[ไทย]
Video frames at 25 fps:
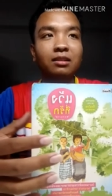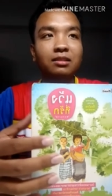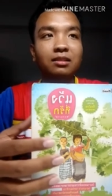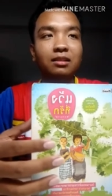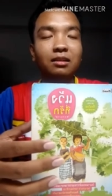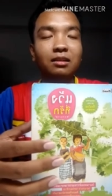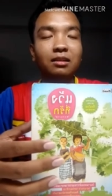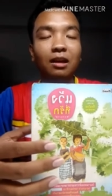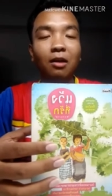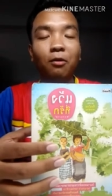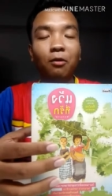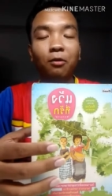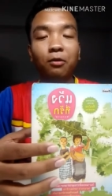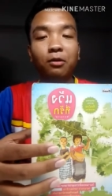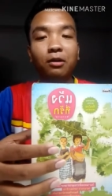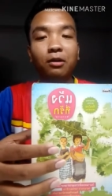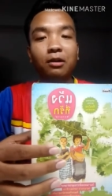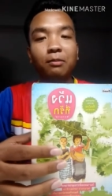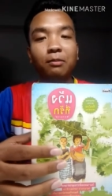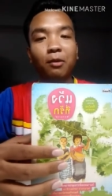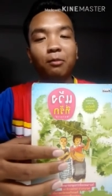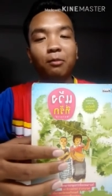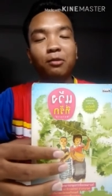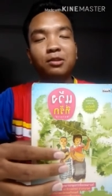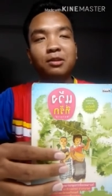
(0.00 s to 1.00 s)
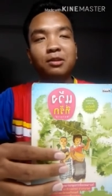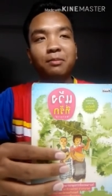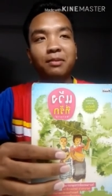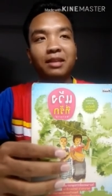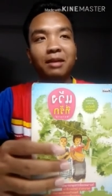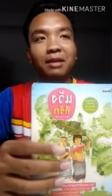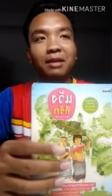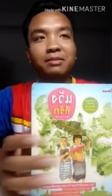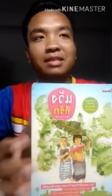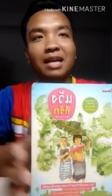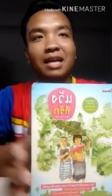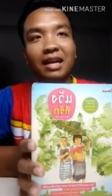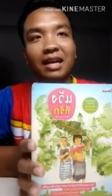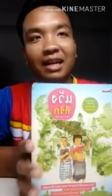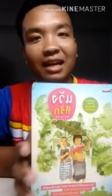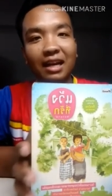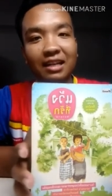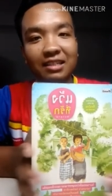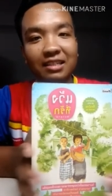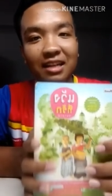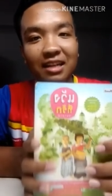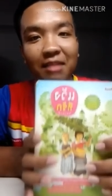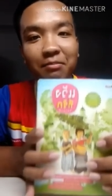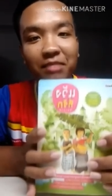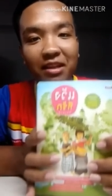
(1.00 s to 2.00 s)
ซึ่งเราผมรู้สึกประทับใจหนัง
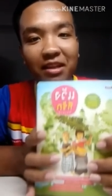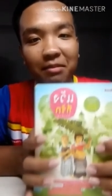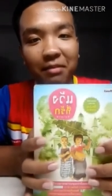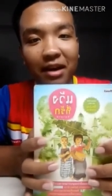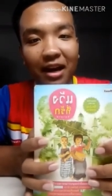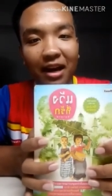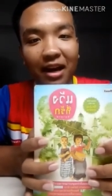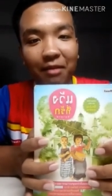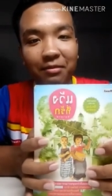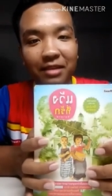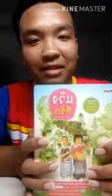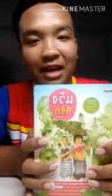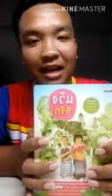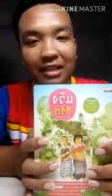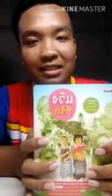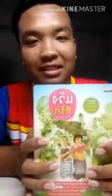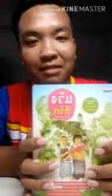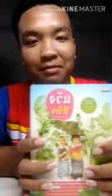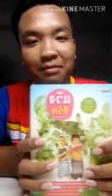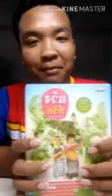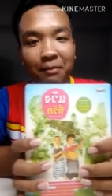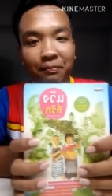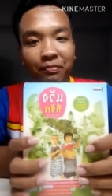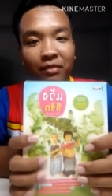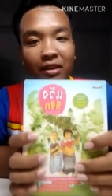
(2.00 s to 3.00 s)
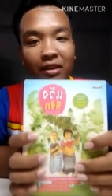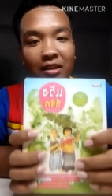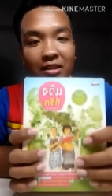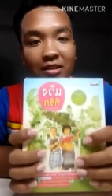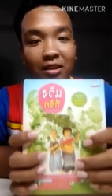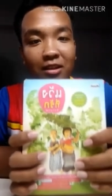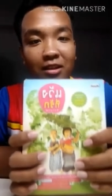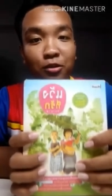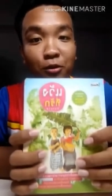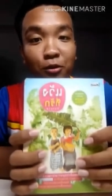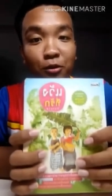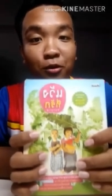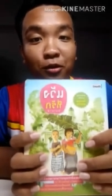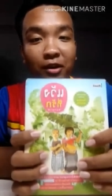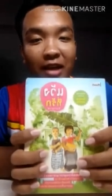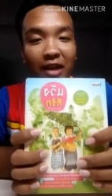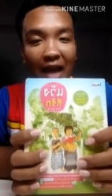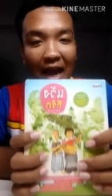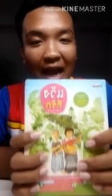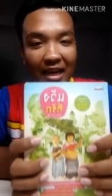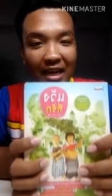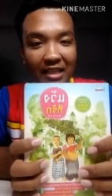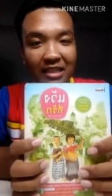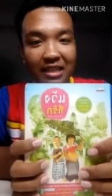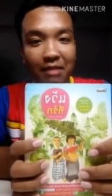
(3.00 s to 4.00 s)
สือเล่มนี้นะครับอยากจะแบบเชิญชวนทุกคนได้
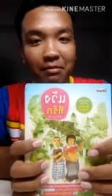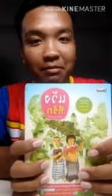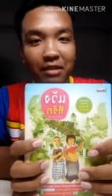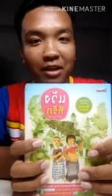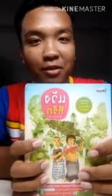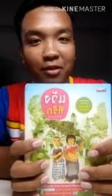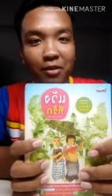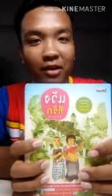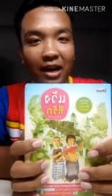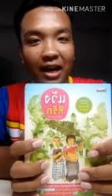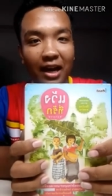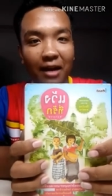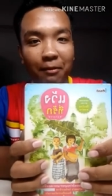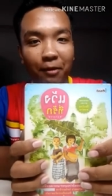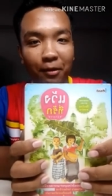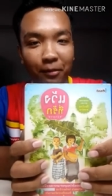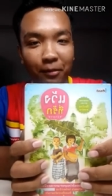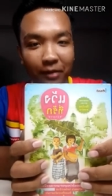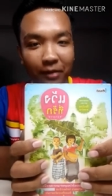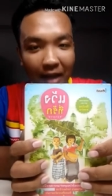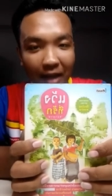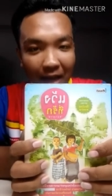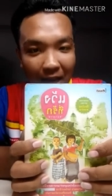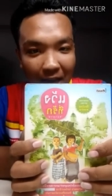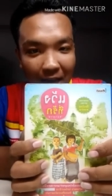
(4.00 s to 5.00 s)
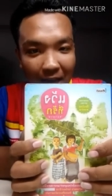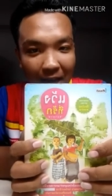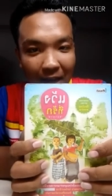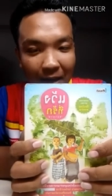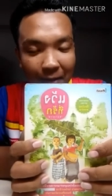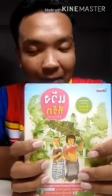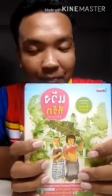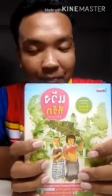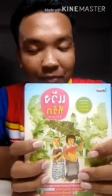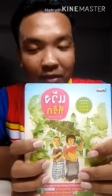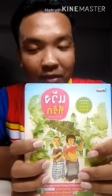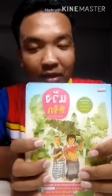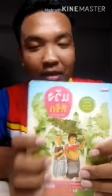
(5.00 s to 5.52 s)
อ่านหนังสือเล่มนี้ดูนะครับขอบคุณครับ